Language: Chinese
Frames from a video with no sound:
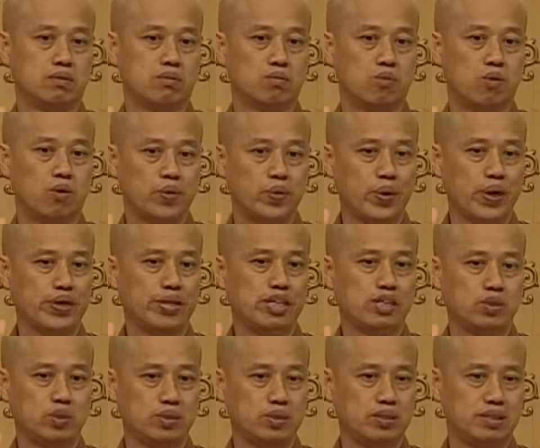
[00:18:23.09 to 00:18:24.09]
我愿意
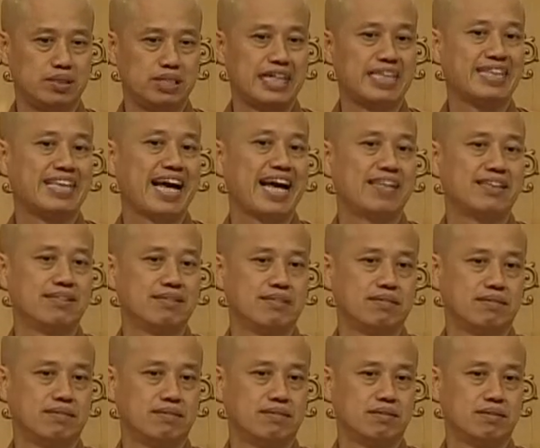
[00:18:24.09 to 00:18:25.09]
去承担，
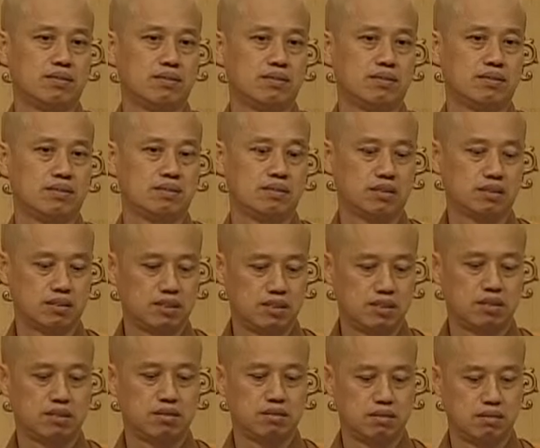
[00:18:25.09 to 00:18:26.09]
这个是